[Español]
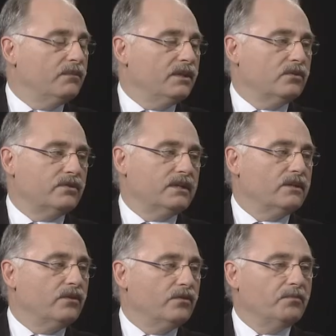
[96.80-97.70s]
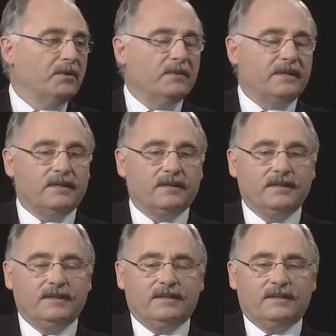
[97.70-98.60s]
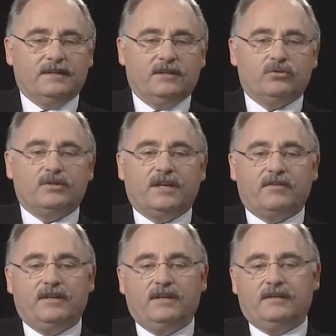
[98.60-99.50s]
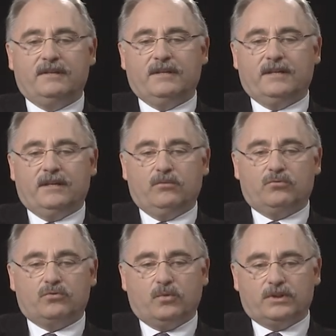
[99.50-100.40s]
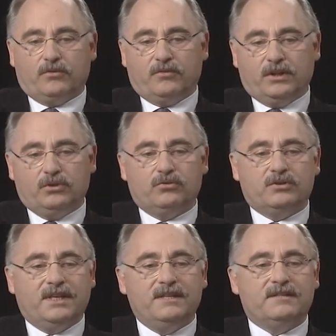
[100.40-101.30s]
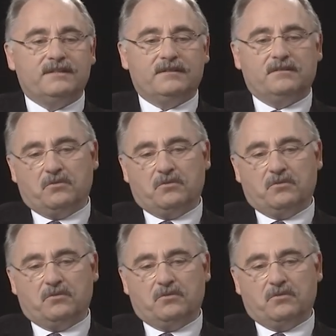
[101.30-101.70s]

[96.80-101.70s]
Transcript: médicos de atención primaria. Eso se hace en unos 406,